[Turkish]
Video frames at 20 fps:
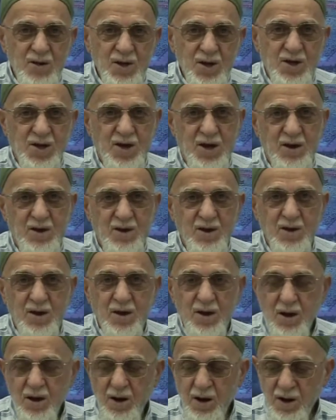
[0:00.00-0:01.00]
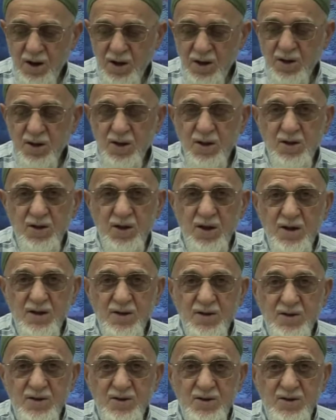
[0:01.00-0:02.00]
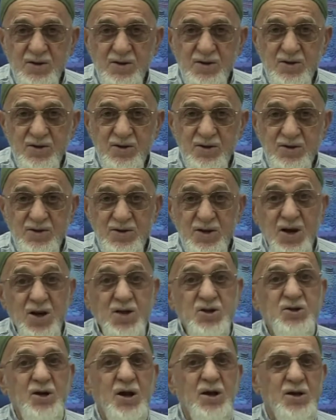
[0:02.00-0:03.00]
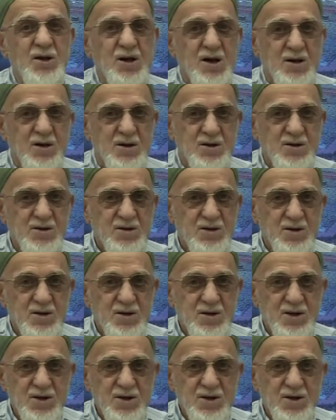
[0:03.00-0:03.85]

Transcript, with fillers: iki, Arkadan da Zilhicce ayı gelir.